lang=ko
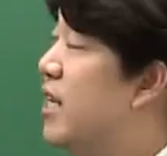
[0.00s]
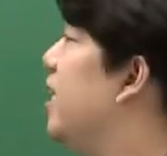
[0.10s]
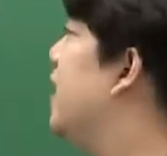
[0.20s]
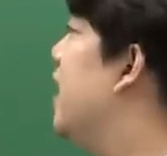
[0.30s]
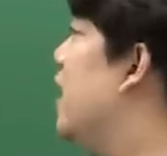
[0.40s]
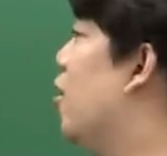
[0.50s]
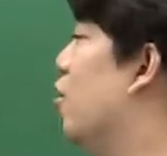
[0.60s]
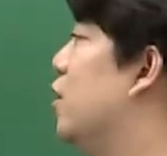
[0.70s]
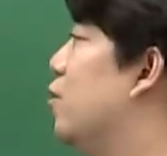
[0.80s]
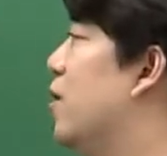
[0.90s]
2가
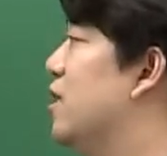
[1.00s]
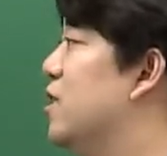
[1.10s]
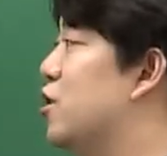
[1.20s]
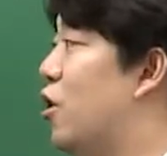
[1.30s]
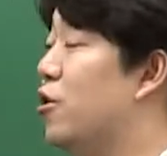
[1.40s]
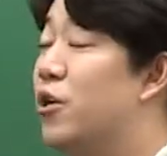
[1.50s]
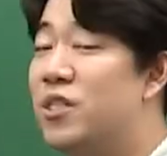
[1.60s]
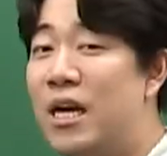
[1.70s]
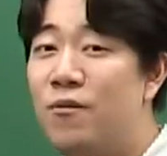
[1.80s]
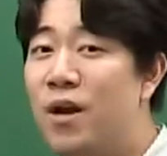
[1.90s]
어디로 가든 전혀
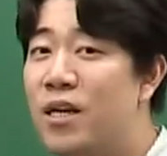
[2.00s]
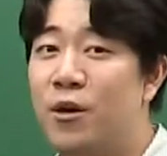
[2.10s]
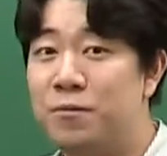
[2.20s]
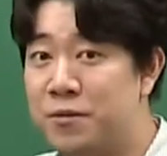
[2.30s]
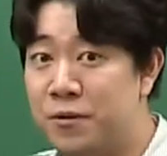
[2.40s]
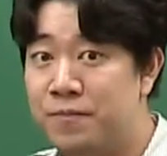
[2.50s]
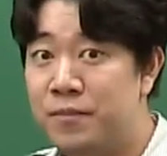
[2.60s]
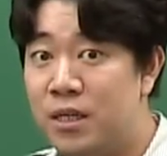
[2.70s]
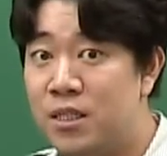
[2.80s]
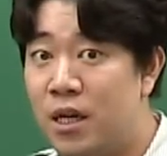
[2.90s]
상관이 없어.
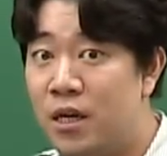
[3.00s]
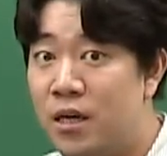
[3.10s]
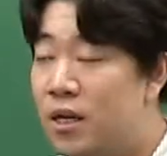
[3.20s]
그치?